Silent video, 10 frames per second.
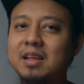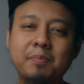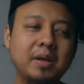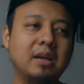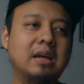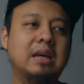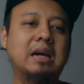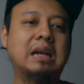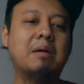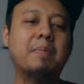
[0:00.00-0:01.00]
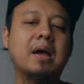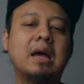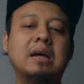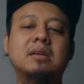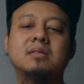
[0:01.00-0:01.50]
Tapi,
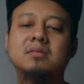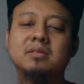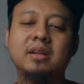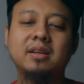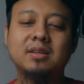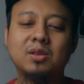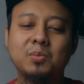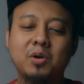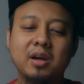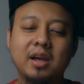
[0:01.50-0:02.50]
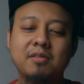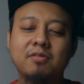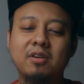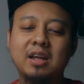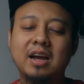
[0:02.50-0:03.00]
kenapa jadi satu buah
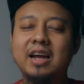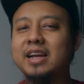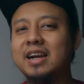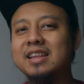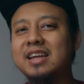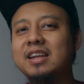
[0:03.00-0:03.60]
handphone yang akhirnya